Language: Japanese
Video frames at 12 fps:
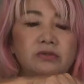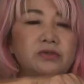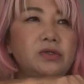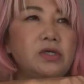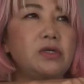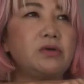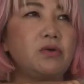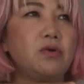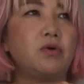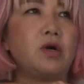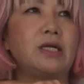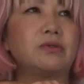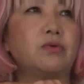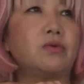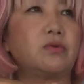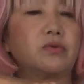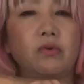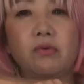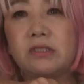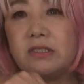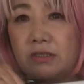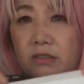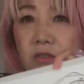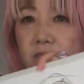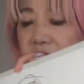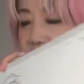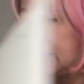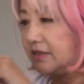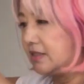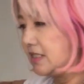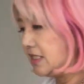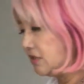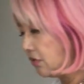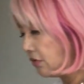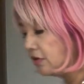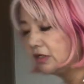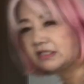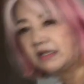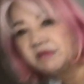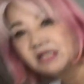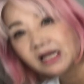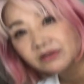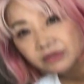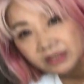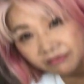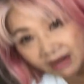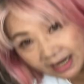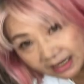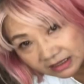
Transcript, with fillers: それをあの当日 BSD のセミナーの日は